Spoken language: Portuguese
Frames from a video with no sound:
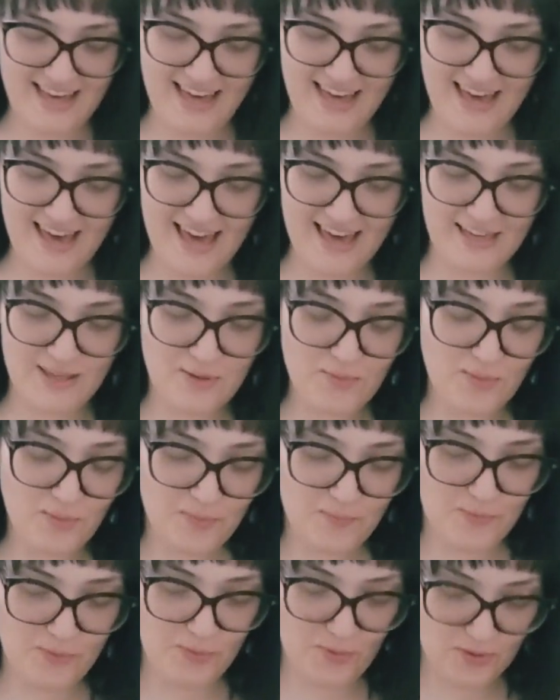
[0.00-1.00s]
É, e
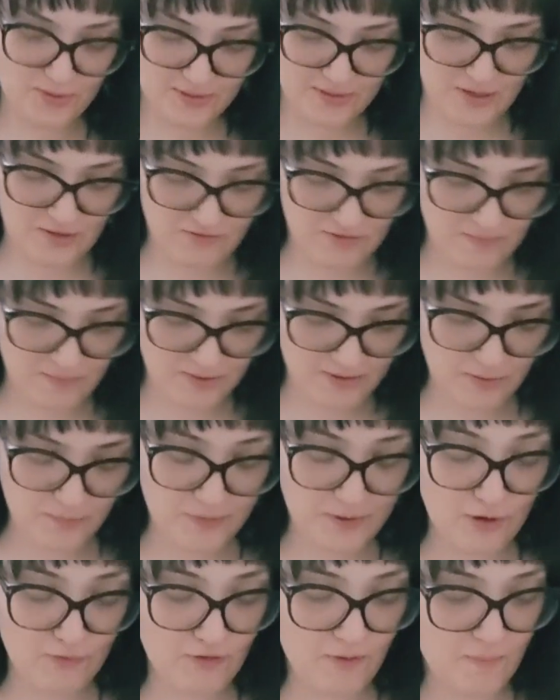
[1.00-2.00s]
o, o, outro que eu, vou,
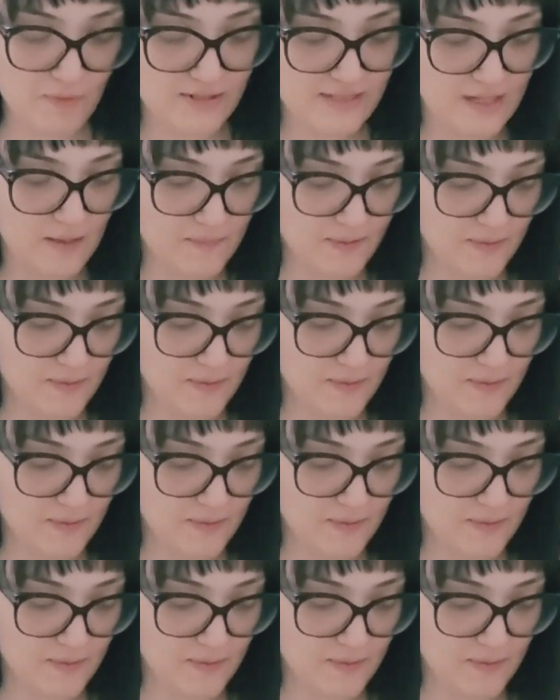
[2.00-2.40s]
que eu vou mostrar